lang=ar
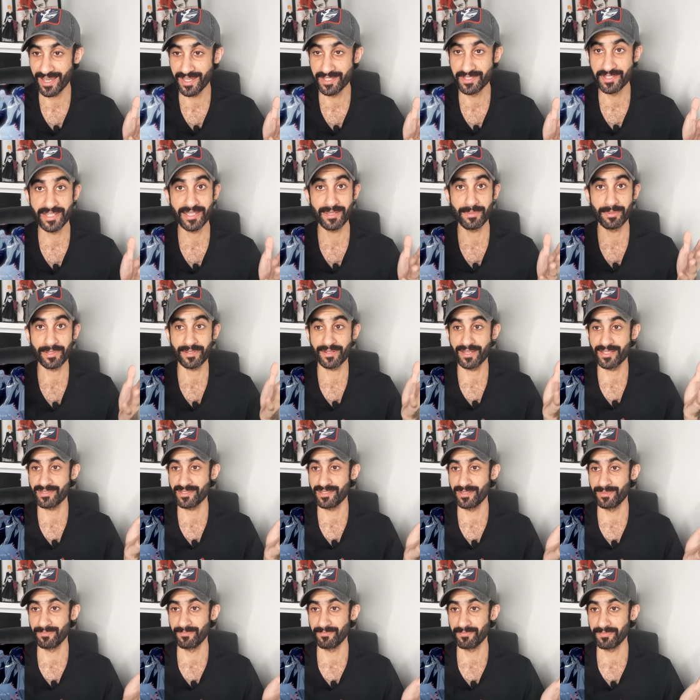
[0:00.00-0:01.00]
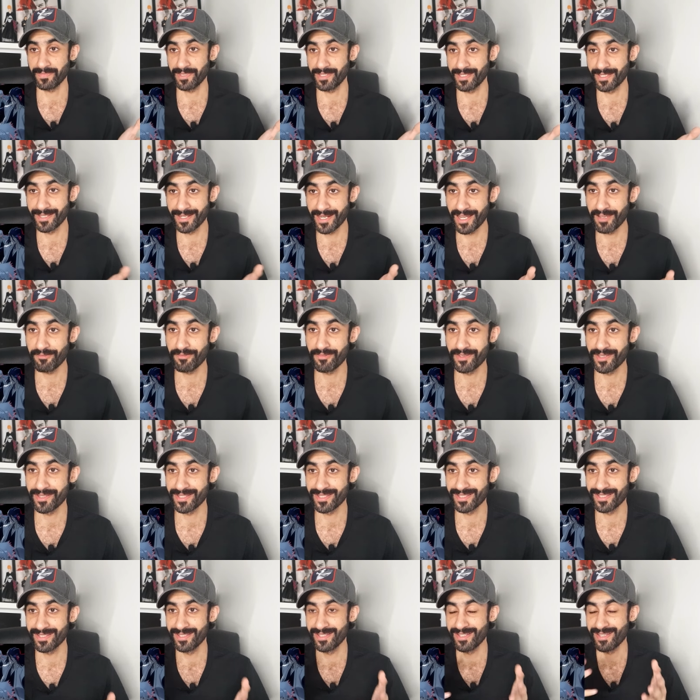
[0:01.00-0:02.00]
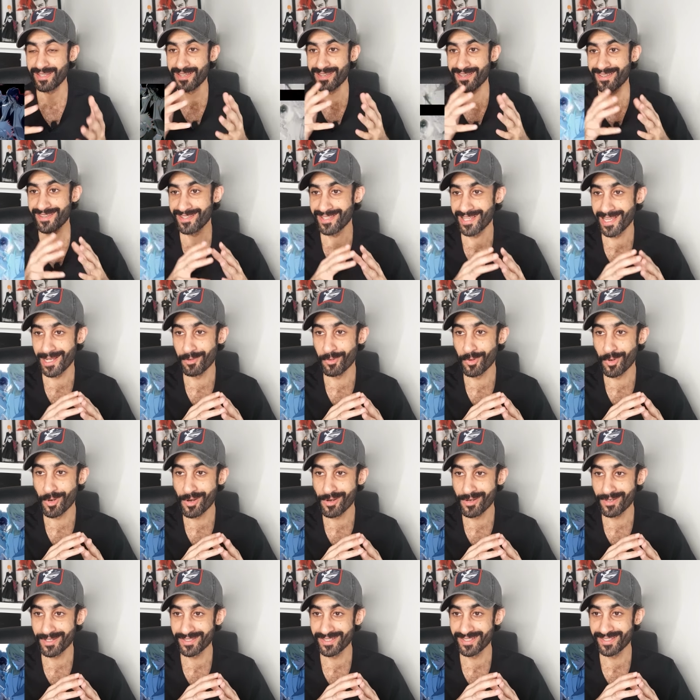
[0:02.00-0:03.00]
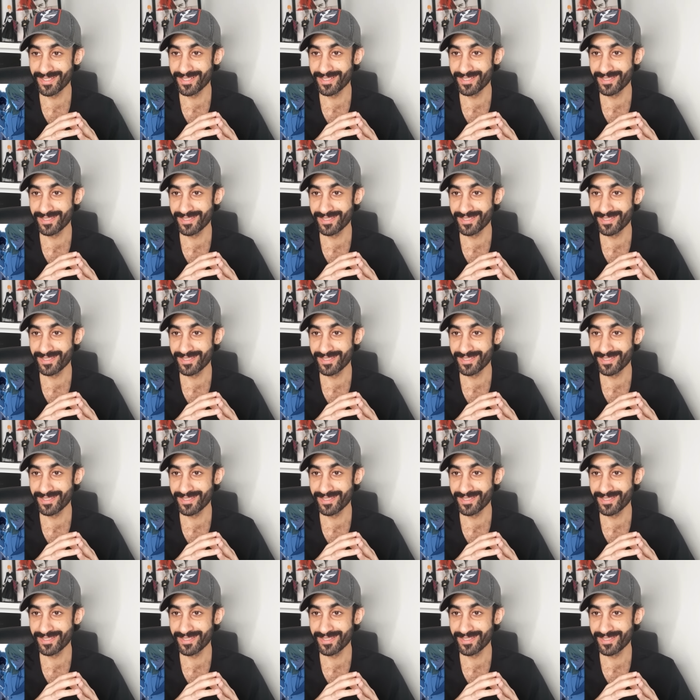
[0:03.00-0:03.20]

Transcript: عجيب الرسم الجرافيك الألوان